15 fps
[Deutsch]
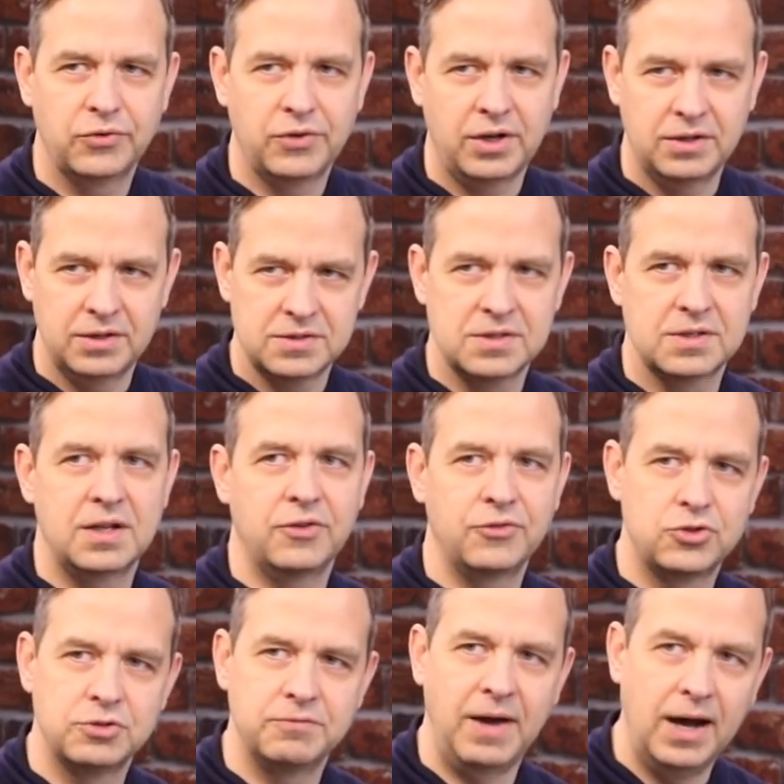sondern das ist
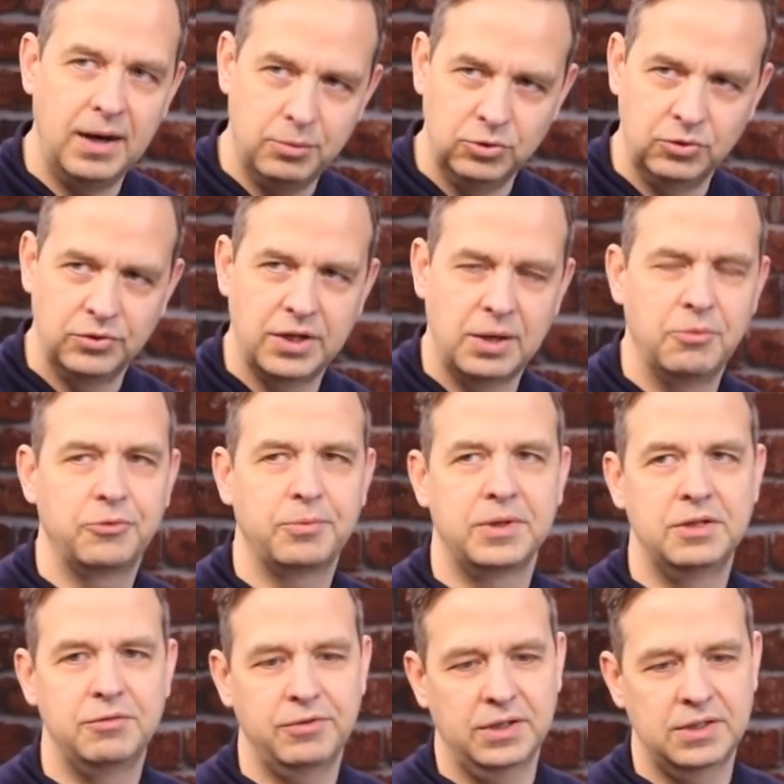klassische Werbung und da muss man
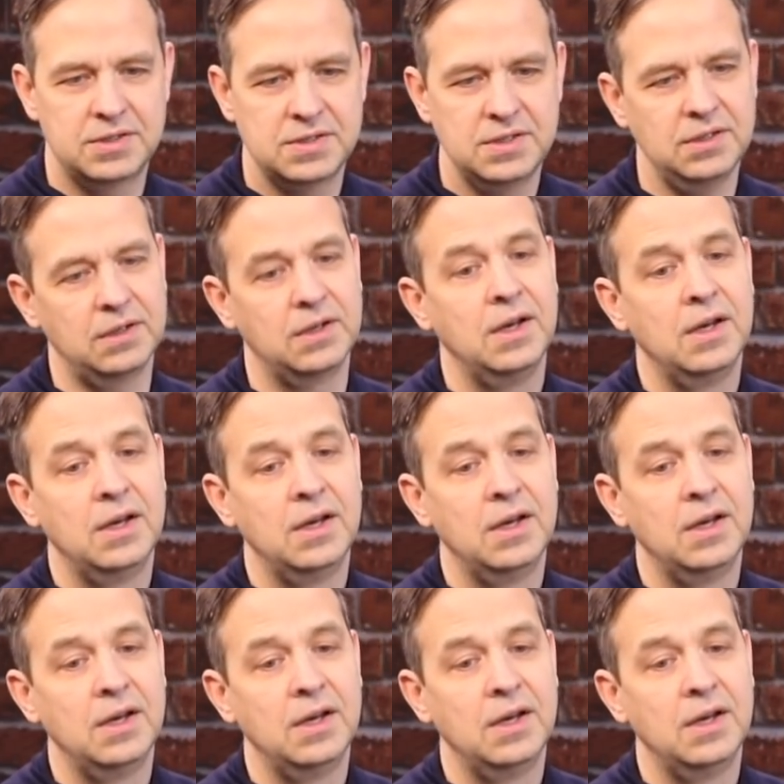differenzieren.